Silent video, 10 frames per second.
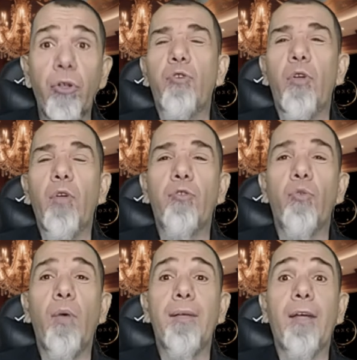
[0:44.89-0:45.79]
nas suas
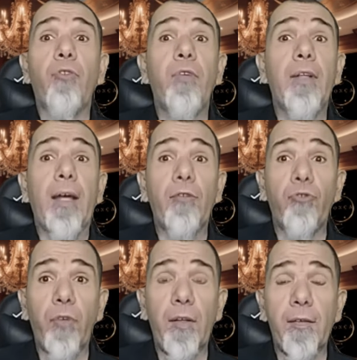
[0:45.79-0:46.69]
atividades
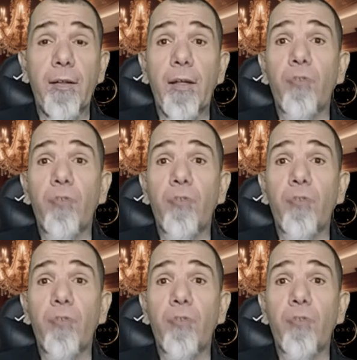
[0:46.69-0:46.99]
físicas